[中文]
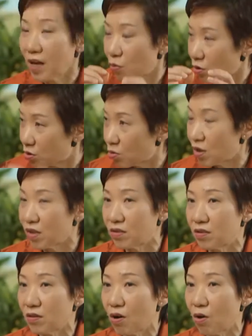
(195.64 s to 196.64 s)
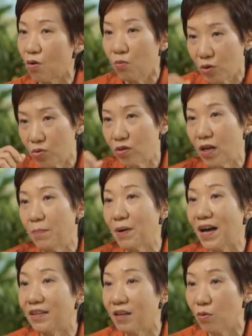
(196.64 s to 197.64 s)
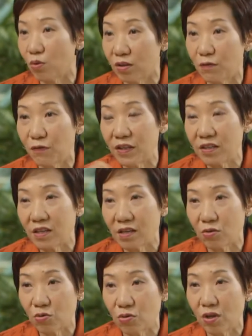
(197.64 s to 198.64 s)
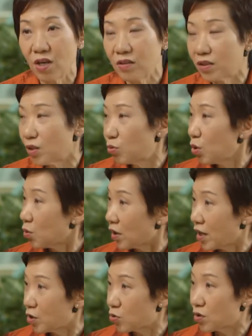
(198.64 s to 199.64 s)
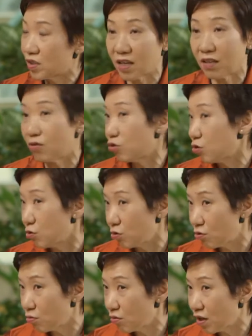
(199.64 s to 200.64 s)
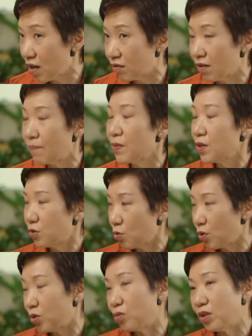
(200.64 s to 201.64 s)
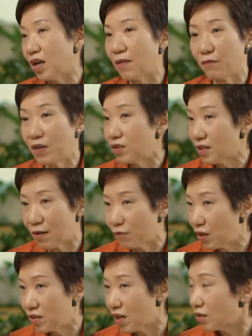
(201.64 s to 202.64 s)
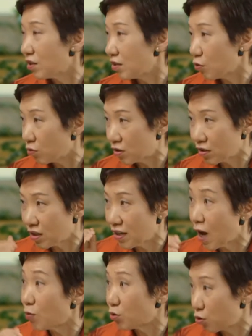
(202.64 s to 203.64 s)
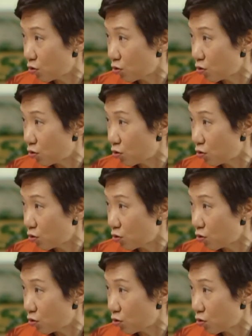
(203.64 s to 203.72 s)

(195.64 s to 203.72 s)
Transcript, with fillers: 那我做了之后，我就可以派到我的分店去。这个对我来说酱料是很重要的，所以我对他非常非常的有这个要